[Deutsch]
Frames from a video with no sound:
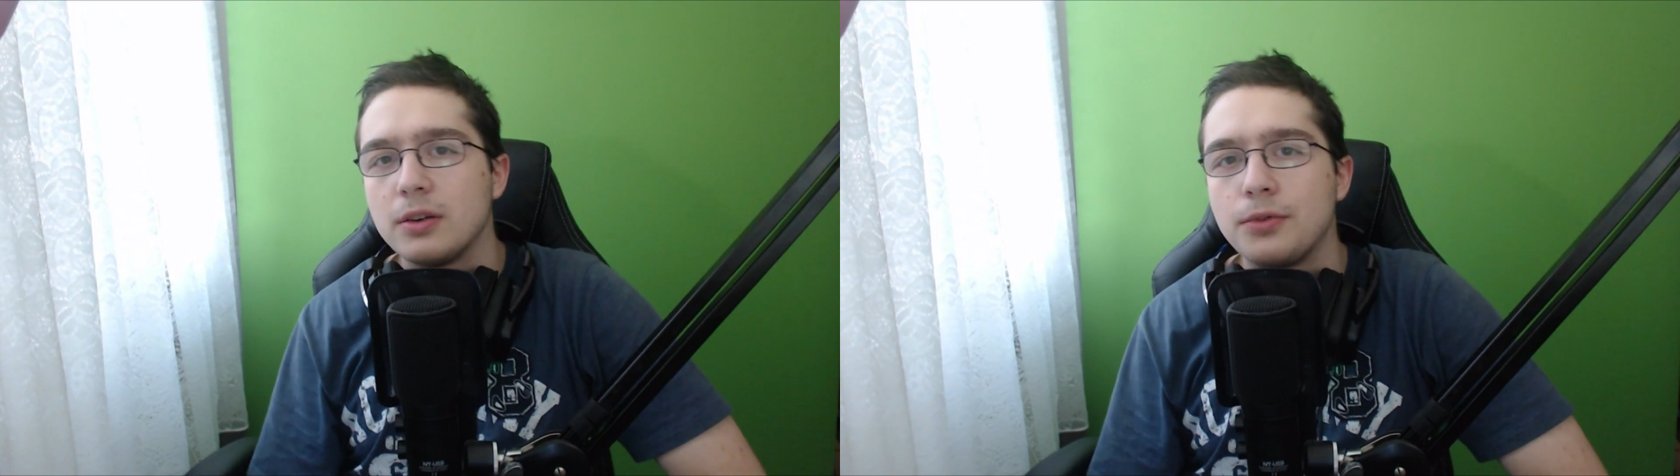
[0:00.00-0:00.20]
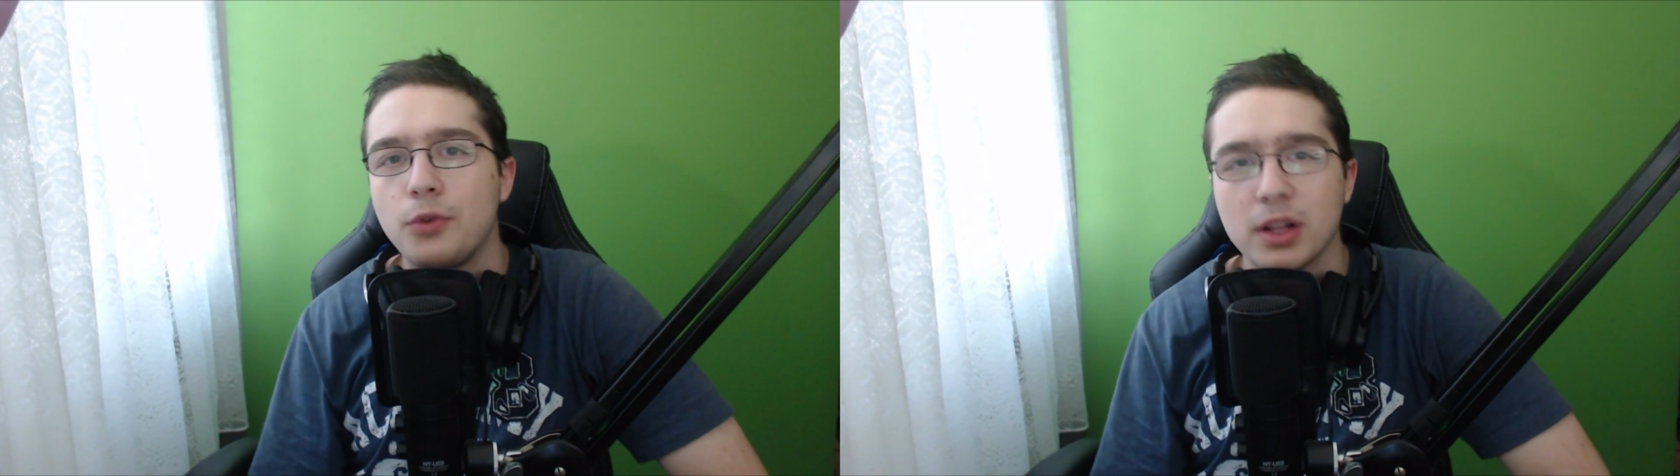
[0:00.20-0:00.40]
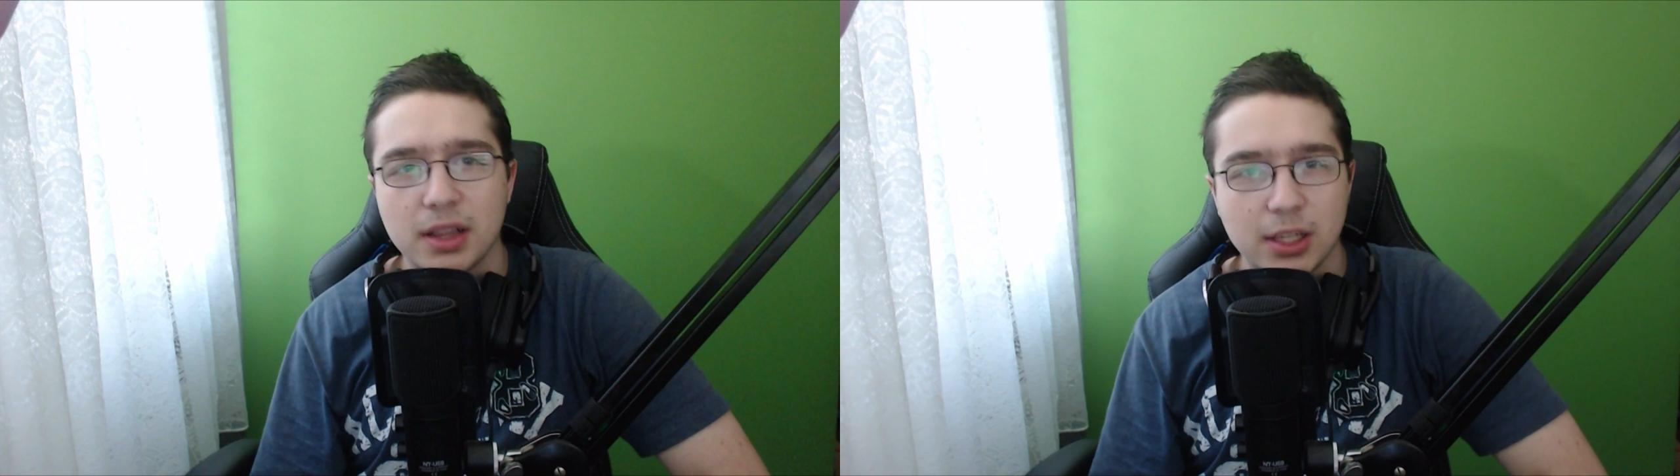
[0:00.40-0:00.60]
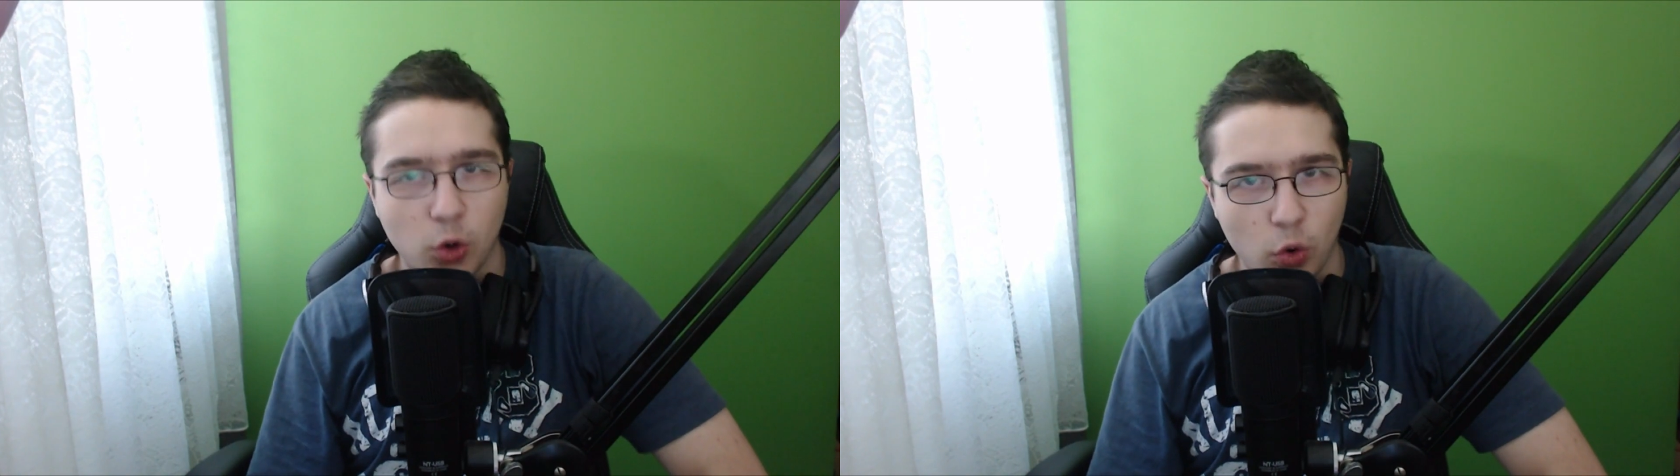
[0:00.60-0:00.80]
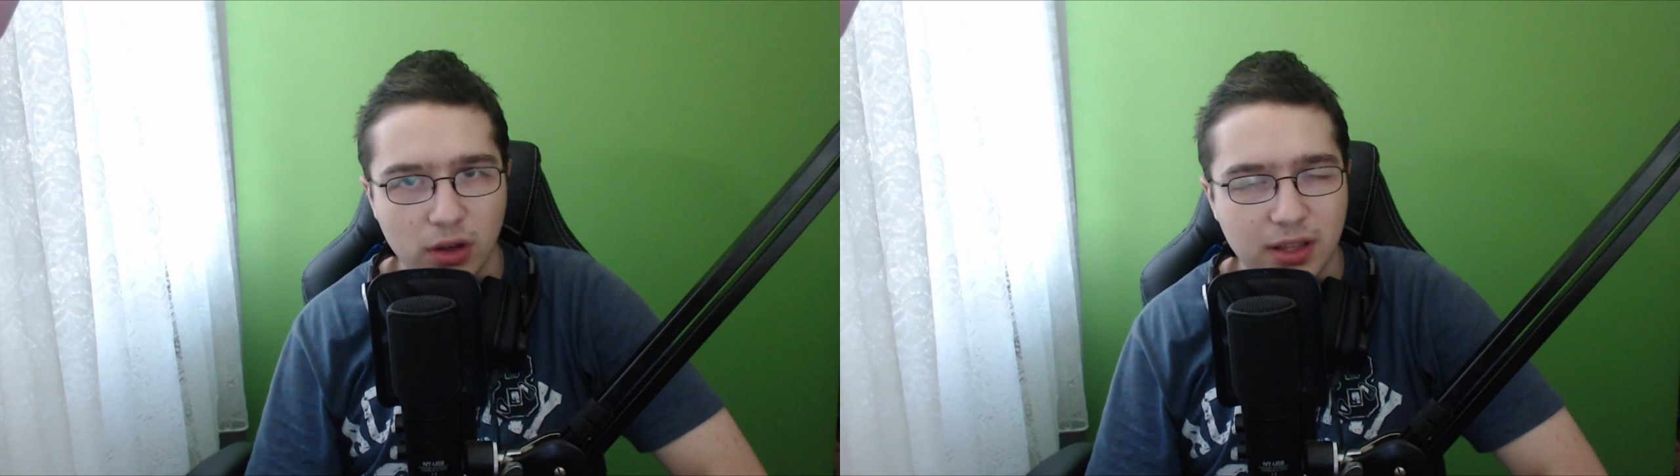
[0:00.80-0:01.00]
Fortnite
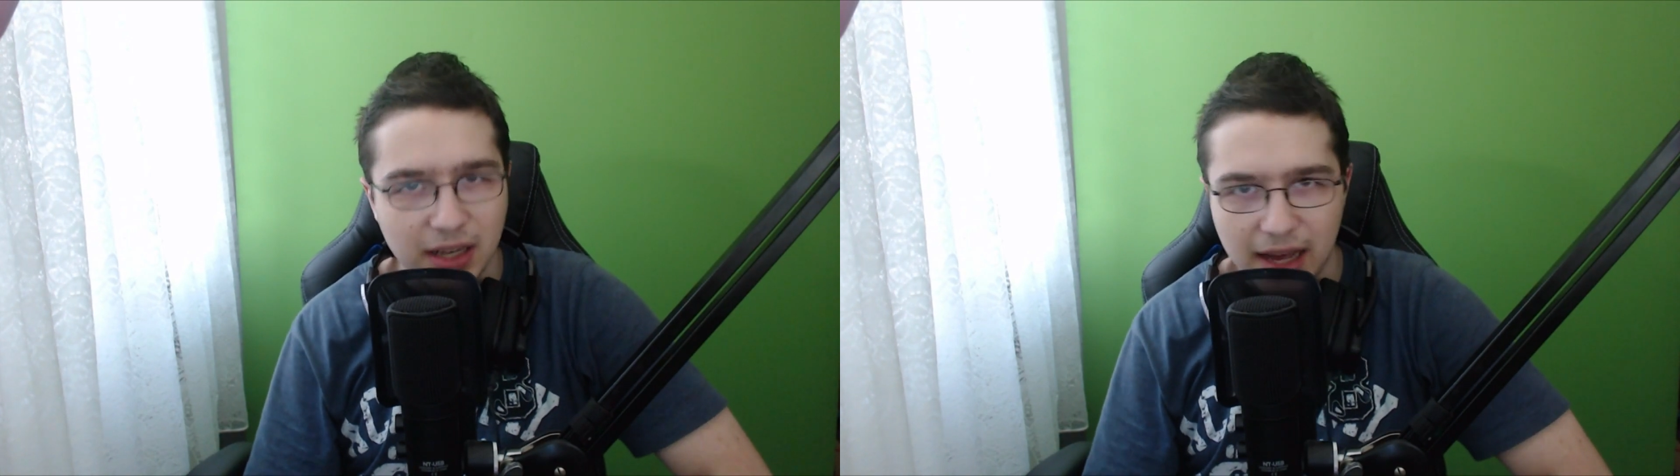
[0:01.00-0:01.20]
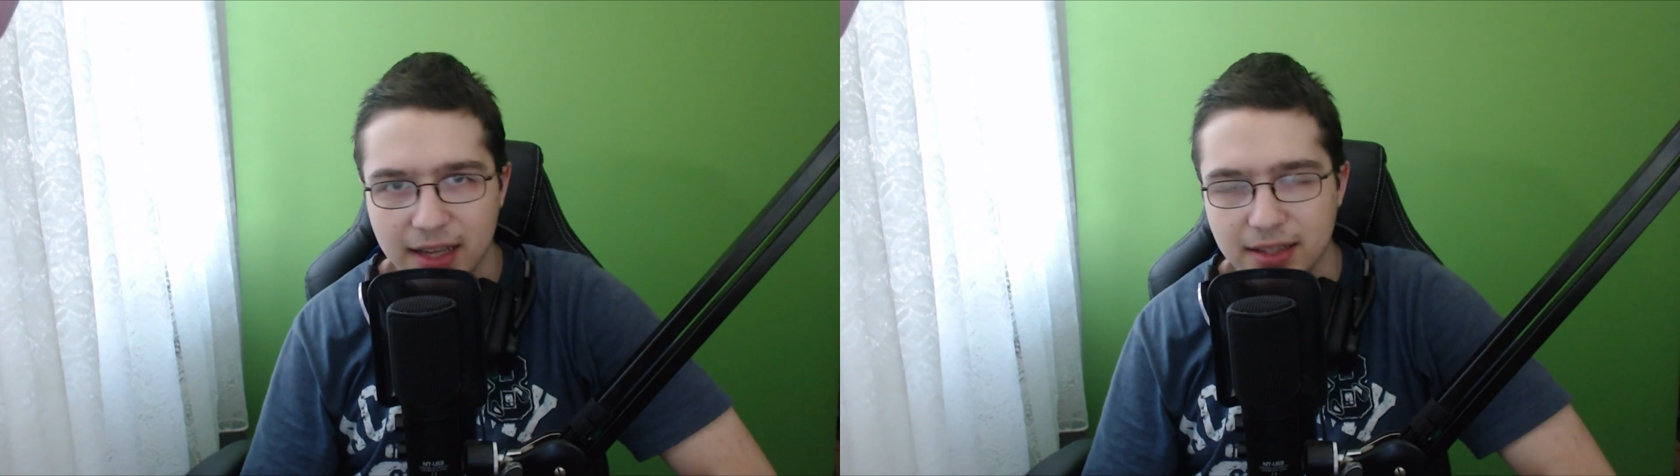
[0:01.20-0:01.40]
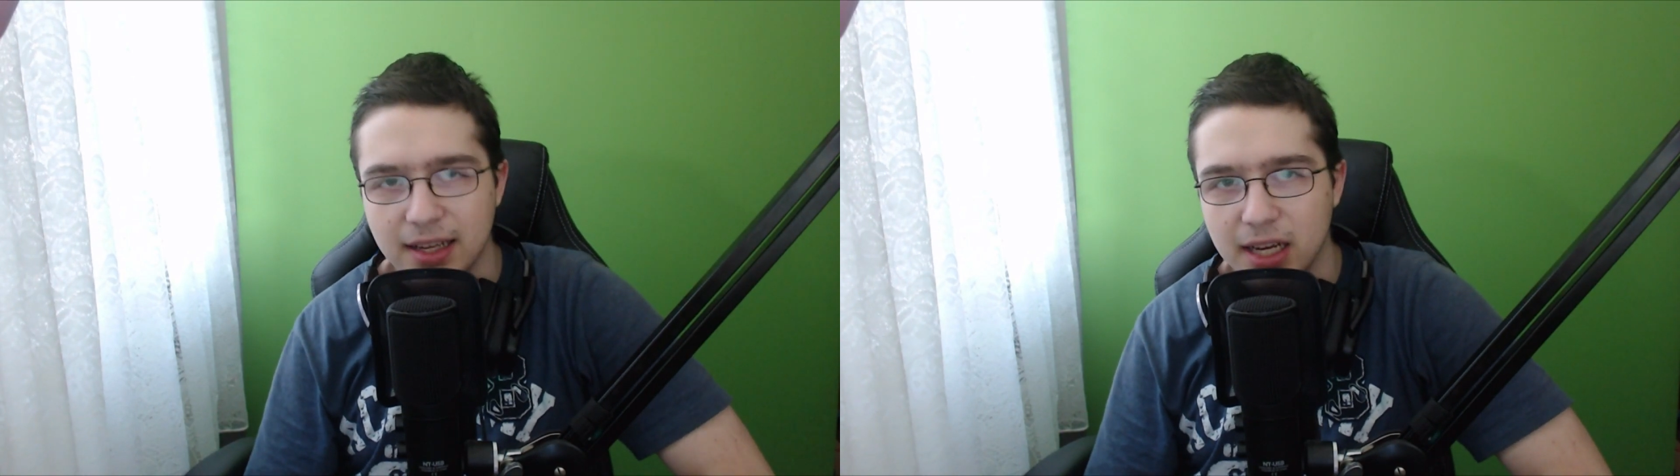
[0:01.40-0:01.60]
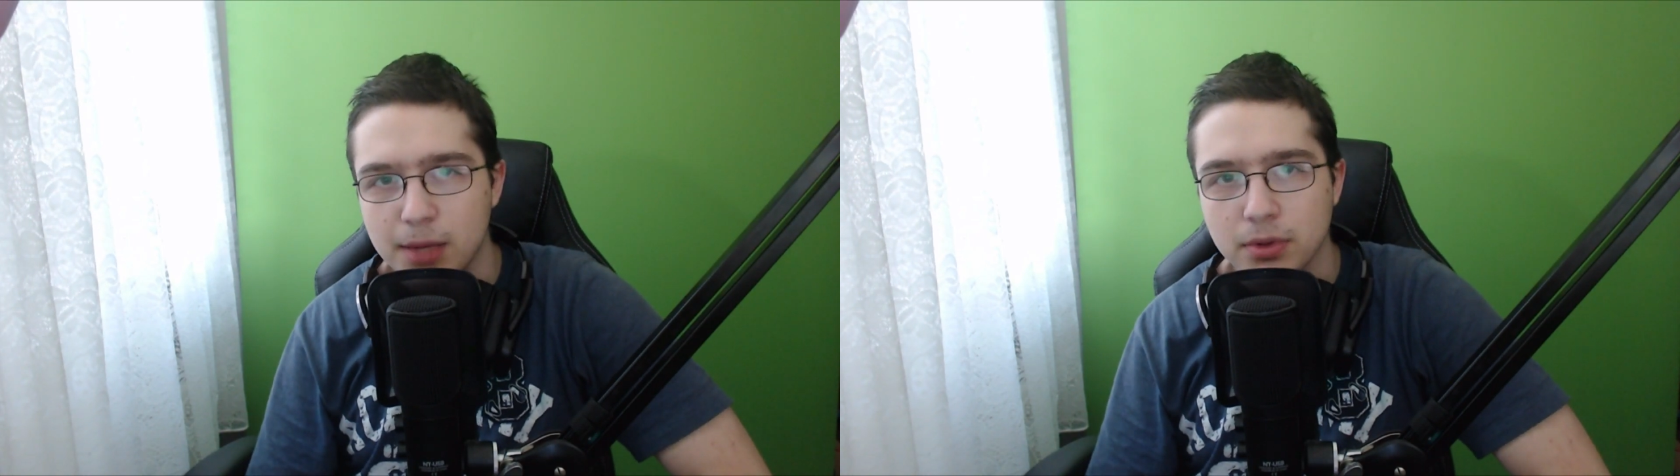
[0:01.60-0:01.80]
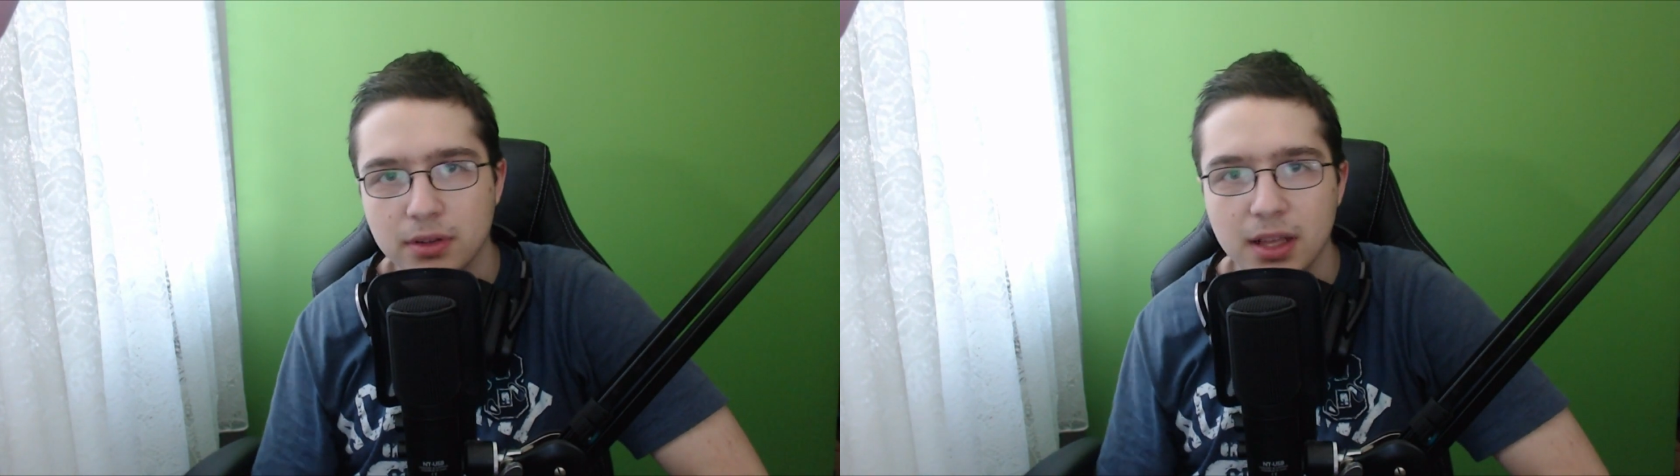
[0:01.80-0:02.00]
hochgeladen
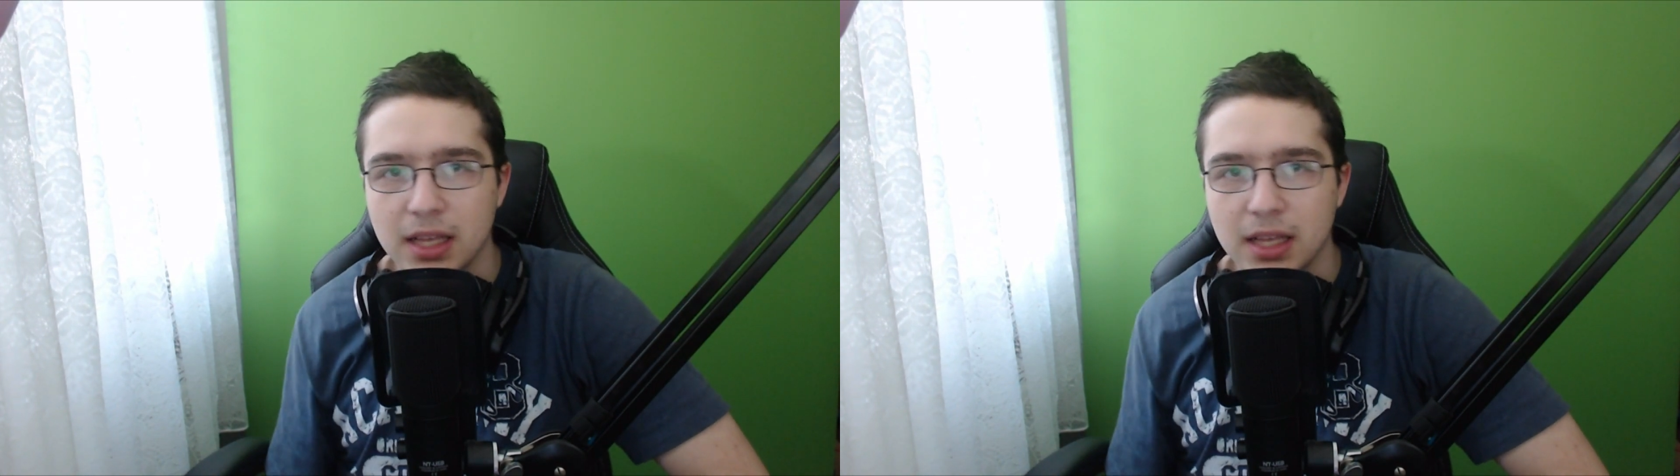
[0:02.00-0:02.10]
habe,